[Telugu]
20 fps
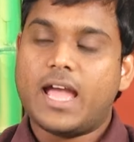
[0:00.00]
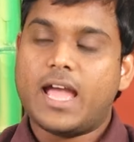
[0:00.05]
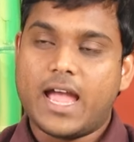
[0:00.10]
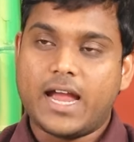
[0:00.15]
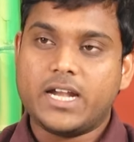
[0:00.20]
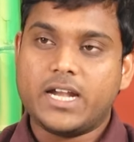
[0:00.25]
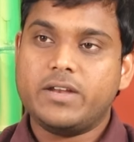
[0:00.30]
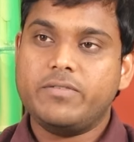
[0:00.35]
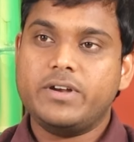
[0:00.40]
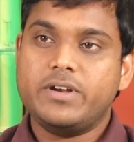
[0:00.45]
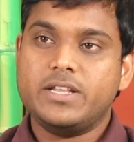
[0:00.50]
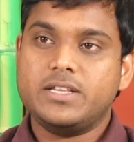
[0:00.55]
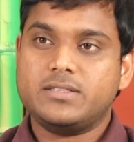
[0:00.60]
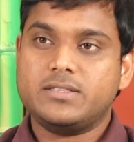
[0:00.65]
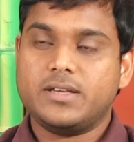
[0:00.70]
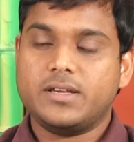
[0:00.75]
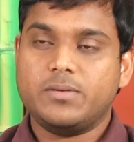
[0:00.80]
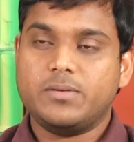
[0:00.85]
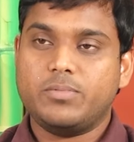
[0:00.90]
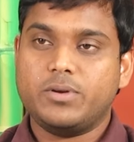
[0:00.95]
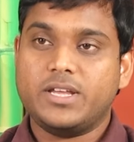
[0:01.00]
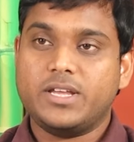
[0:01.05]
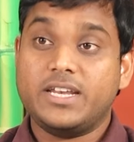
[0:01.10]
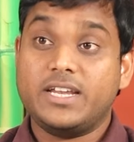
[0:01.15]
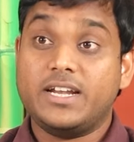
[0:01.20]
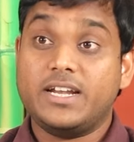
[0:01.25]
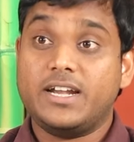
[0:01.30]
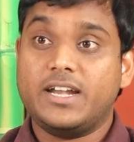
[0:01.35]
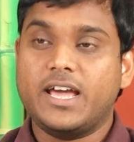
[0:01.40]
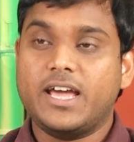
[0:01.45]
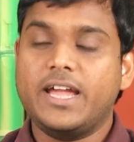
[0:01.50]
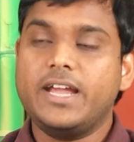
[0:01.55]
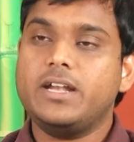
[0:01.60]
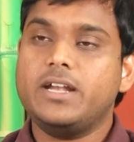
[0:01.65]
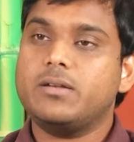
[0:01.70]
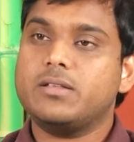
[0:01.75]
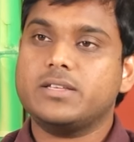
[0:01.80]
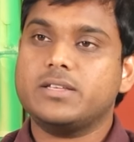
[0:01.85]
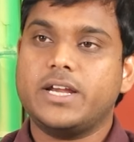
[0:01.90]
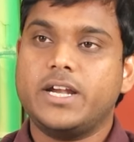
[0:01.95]
యాక్టివిటీస్ తగ్గిపోయినాయి
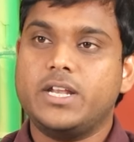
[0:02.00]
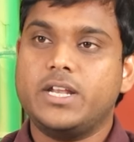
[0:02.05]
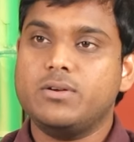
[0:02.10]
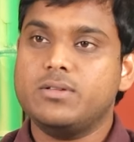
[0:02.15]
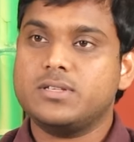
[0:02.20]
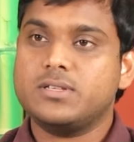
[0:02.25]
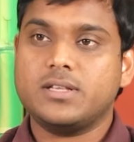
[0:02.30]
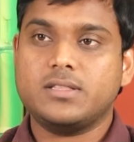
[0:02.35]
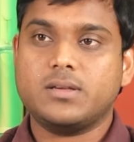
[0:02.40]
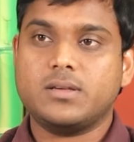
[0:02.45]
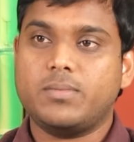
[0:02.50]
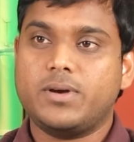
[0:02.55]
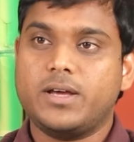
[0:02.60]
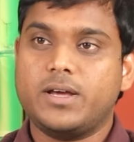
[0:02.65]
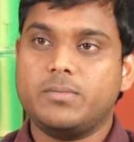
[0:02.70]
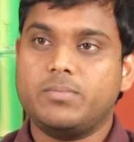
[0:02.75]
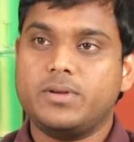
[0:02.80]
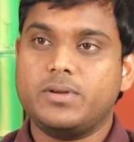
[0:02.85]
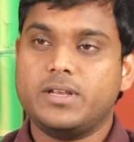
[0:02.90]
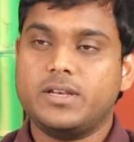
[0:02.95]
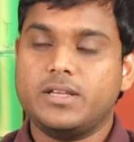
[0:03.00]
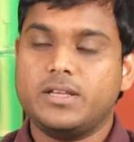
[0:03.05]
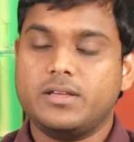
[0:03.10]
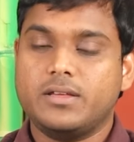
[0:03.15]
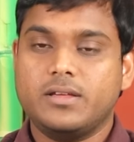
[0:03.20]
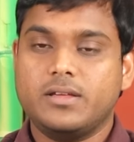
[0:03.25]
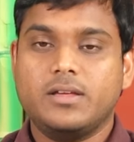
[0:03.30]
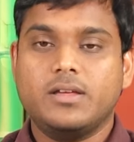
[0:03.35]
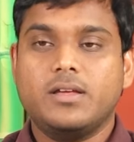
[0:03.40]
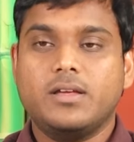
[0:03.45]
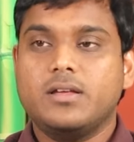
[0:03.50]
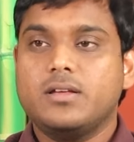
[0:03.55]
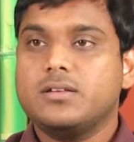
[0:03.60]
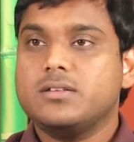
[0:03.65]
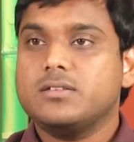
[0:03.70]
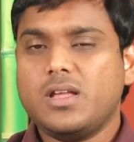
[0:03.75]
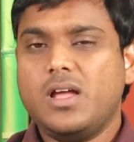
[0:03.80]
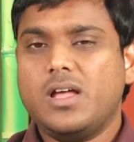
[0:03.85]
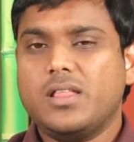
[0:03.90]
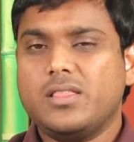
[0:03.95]
డైట్ స్కెడ్యూల్స్ అంతా మారిపోయినాయి
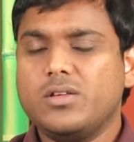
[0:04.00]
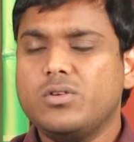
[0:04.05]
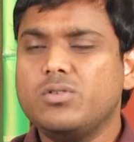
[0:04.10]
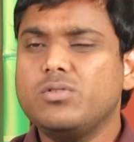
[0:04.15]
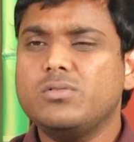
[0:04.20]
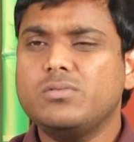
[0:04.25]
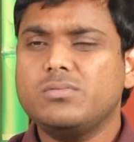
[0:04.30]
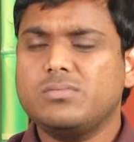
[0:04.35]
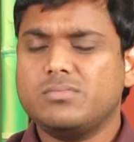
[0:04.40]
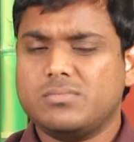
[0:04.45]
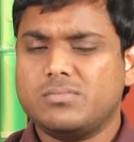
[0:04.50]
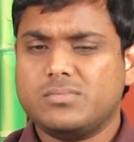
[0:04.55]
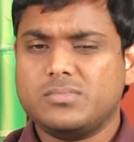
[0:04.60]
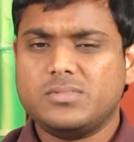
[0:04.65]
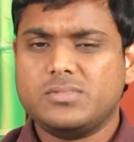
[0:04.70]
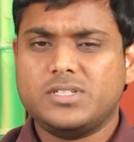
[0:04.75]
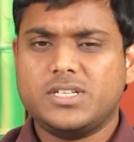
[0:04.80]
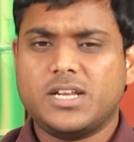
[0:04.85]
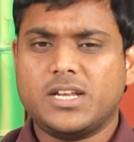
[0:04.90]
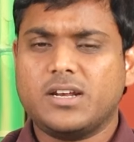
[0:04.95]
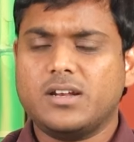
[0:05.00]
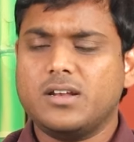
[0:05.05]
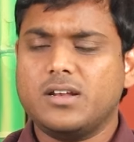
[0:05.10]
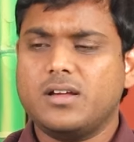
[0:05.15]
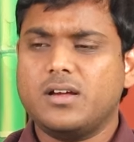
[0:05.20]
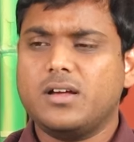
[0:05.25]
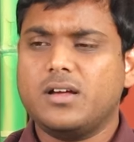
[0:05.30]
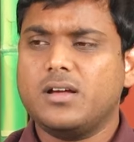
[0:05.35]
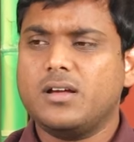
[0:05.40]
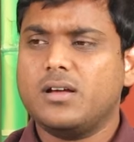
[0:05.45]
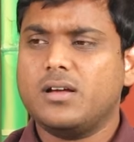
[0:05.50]
అందరూ జనరల్గా